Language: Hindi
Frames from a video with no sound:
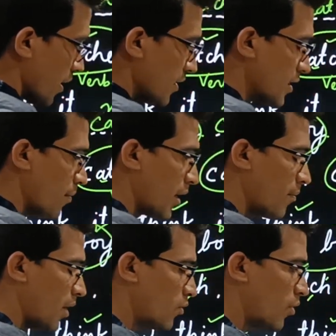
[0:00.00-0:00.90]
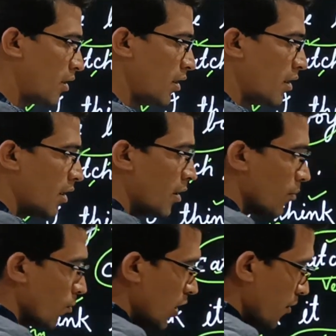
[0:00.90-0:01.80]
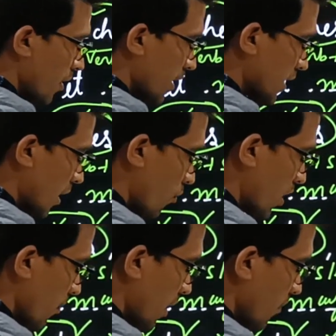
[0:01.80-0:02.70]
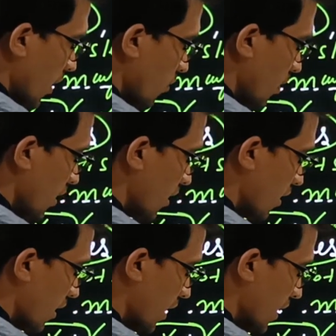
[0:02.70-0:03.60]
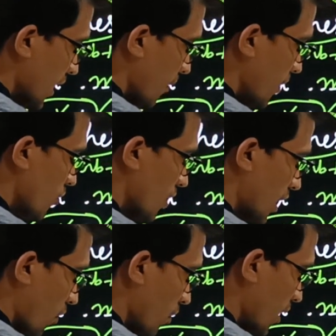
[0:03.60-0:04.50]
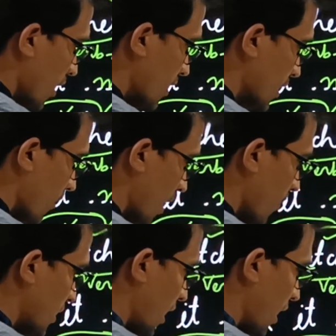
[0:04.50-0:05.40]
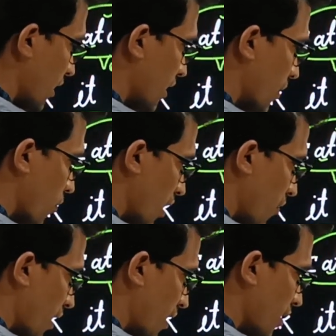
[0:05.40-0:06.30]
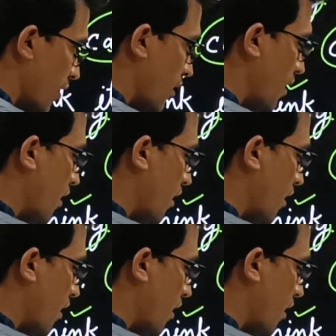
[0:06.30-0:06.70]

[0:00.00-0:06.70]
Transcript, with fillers: किसके बारे में बात हो रही है मूल्यवान किताबों के बारे में बात हो रही है किताबें जो कि नाउन है इसके बारे में बताया गया कि मूल्यवान है